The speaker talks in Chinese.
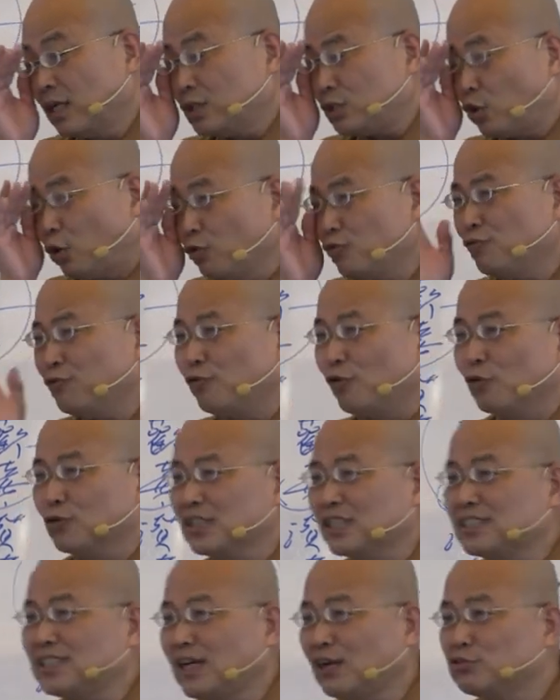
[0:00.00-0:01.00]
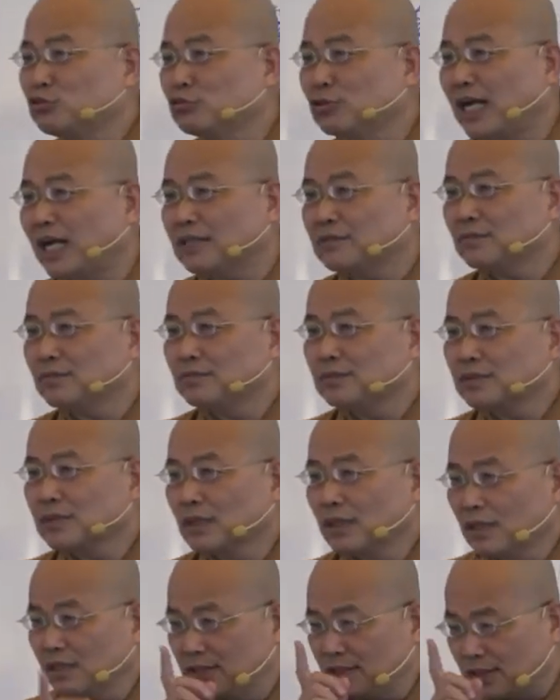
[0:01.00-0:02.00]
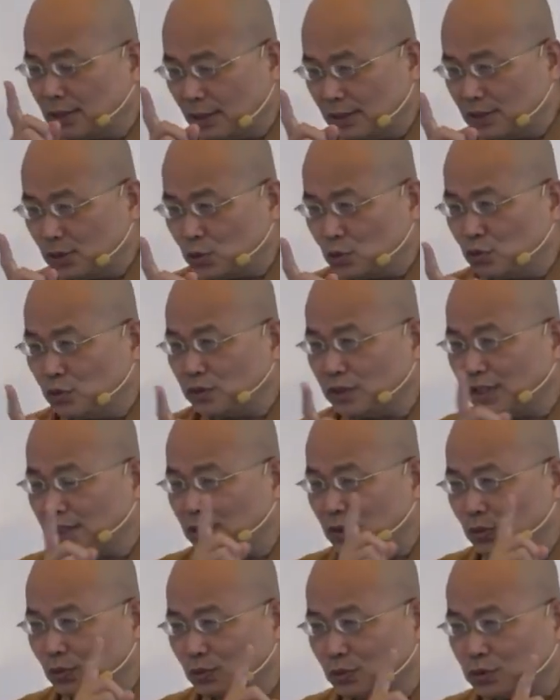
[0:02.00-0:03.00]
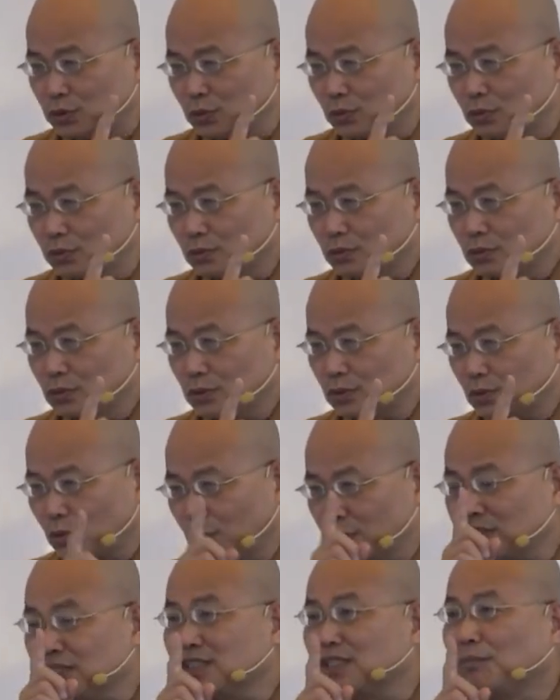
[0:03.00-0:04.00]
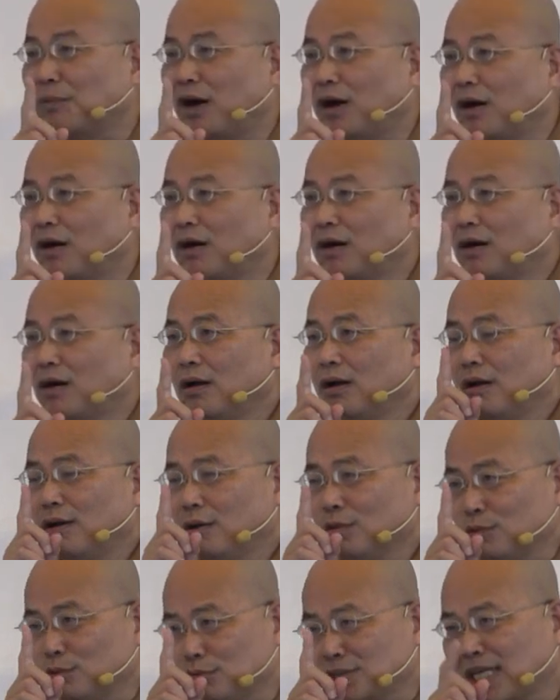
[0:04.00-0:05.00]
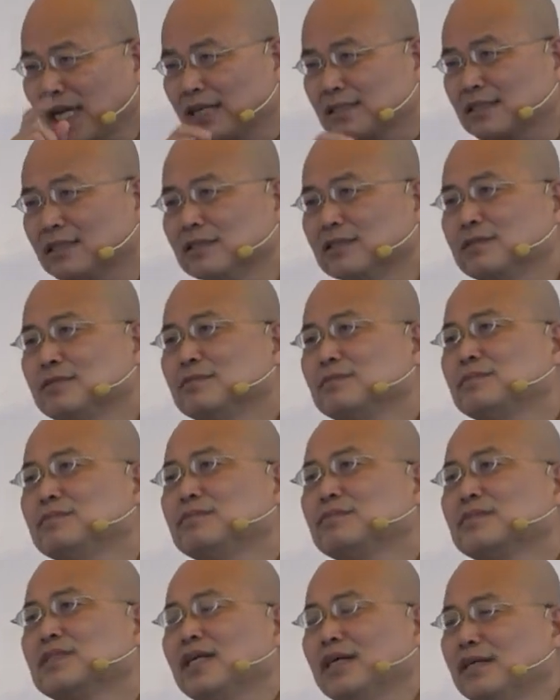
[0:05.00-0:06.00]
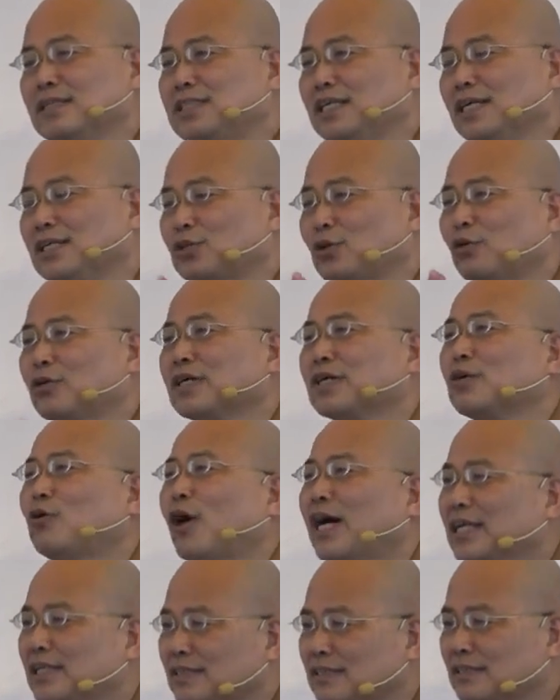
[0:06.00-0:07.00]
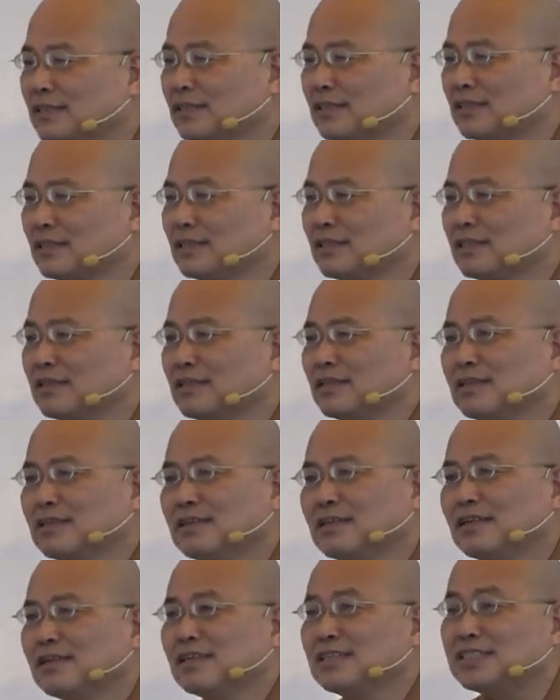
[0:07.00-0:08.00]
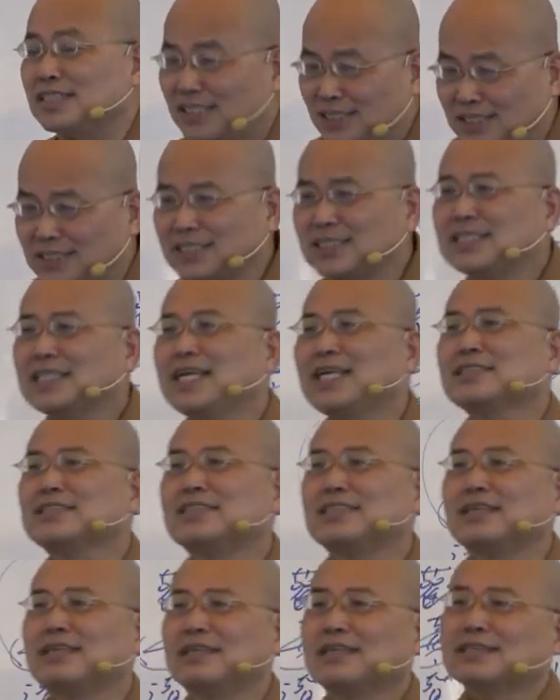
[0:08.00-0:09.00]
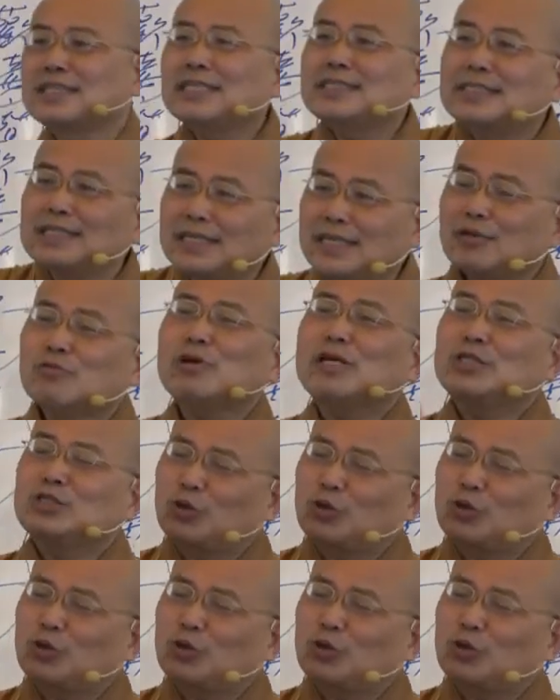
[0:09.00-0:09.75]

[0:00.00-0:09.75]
从佛的角度看，珍珠跟露珠都是什么无常的，而且都很快。气是这样子的。但是，因为